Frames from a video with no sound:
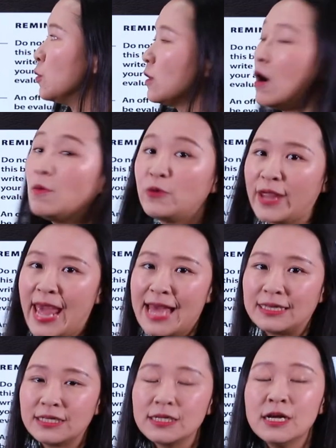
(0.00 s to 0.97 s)
做
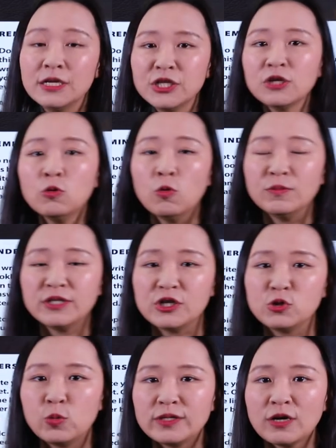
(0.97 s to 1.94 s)
comprehend，这个我们解
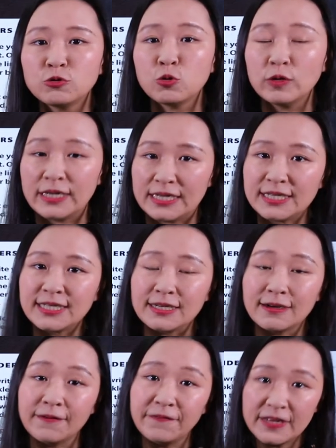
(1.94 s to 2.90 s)
释为叫做理解
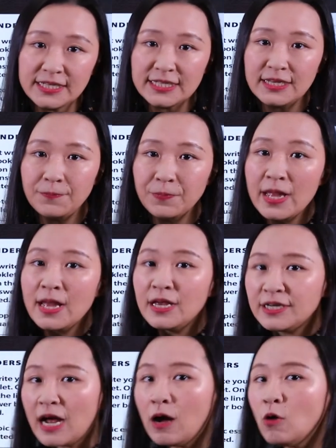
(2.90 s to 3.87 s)
和分析。
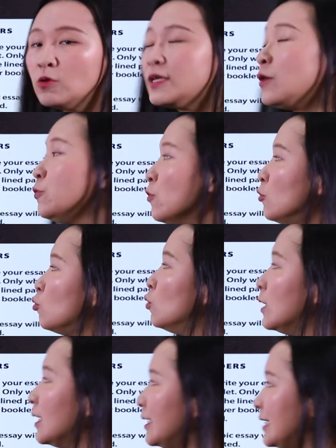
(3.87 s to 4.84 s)
然后在阅
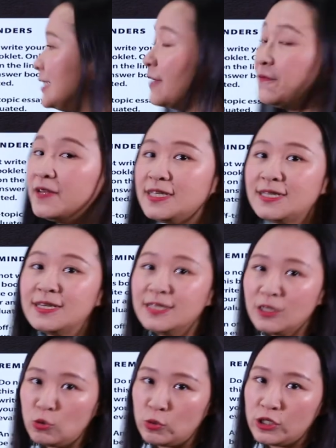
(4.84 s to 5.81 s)
读和理解分析的
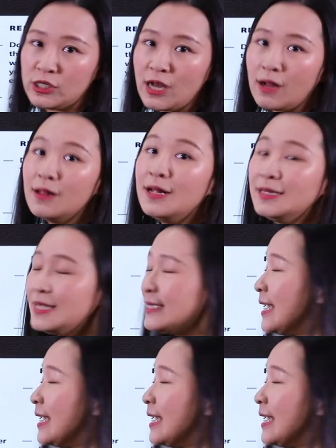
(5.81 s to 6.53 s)
基础之上，第